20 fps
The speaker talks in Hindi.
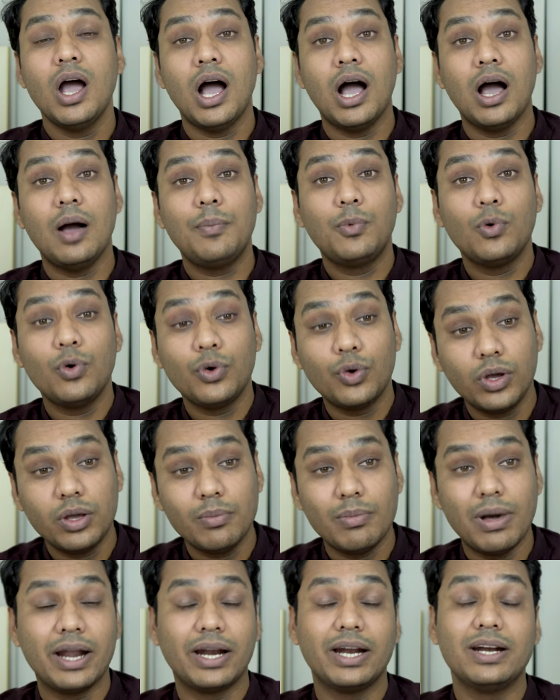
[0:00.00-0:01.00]
आपको क्योंकि
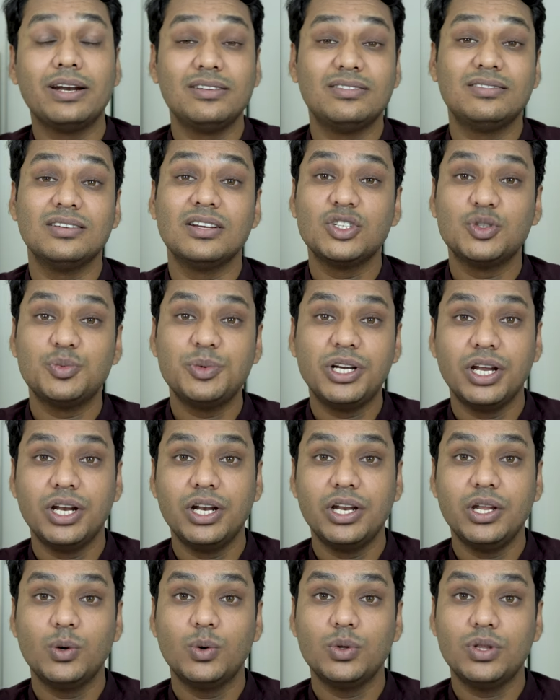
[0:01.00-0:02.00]
मार्केट रिसर्च भी
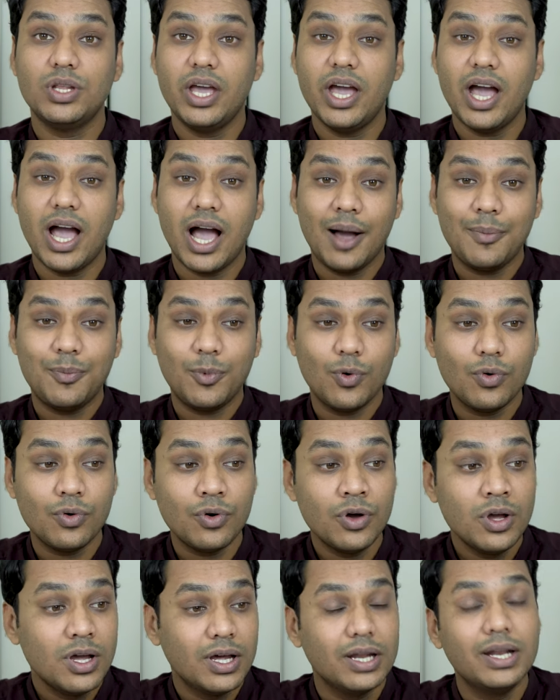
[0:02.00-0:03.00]
करनी होती है आपको
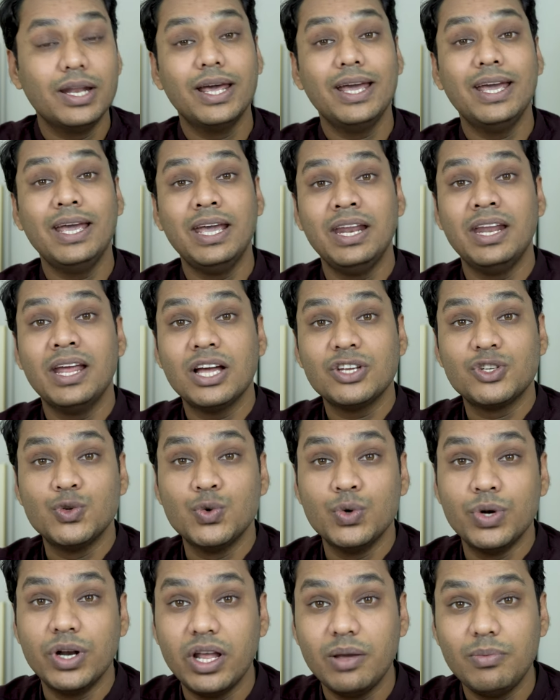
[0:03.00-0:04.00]
नए एरियाज़
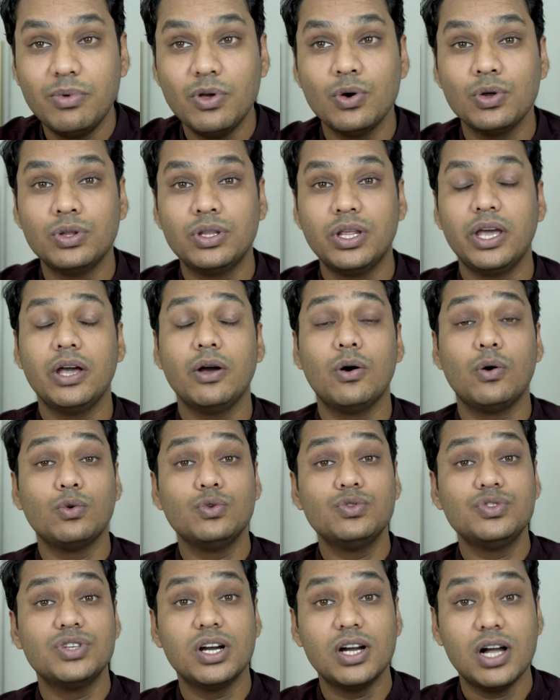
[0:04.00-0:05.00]
ढूंढने भी होते हैं और
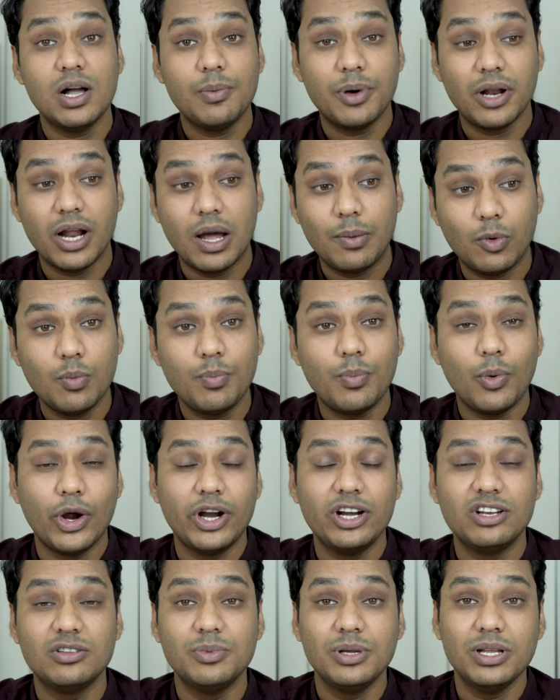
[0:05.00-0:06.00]
उन जगह पर आपको
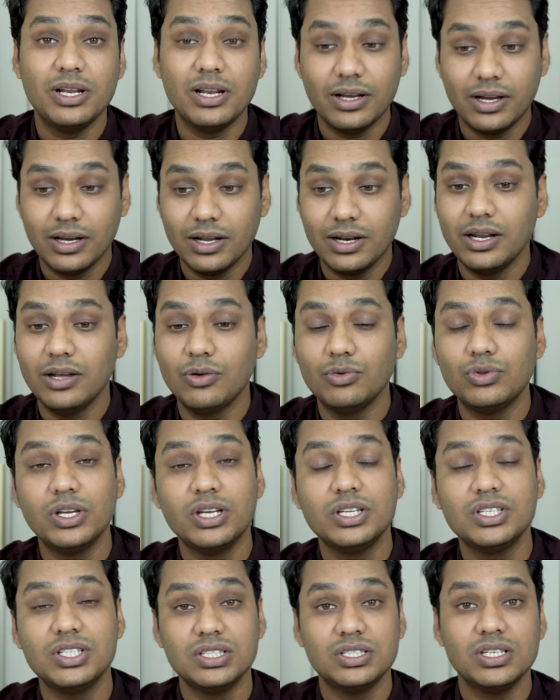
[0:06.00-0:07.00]
पॉइंट्स भी करने होते
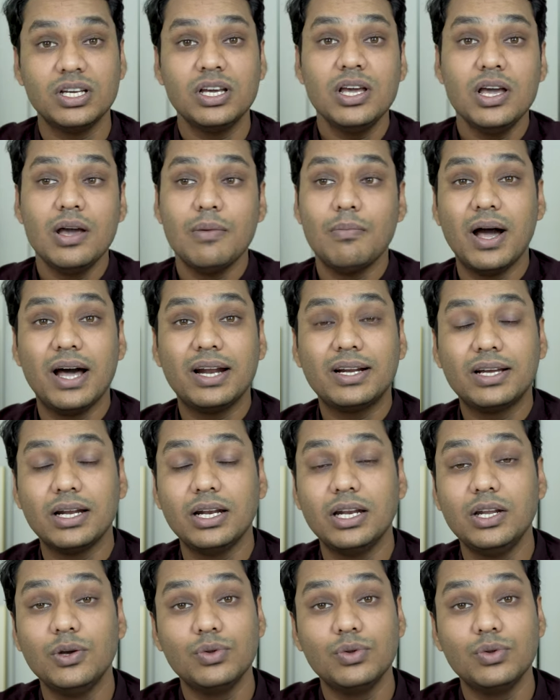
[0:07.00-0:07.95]
हैं चीज़ें मार्क करनी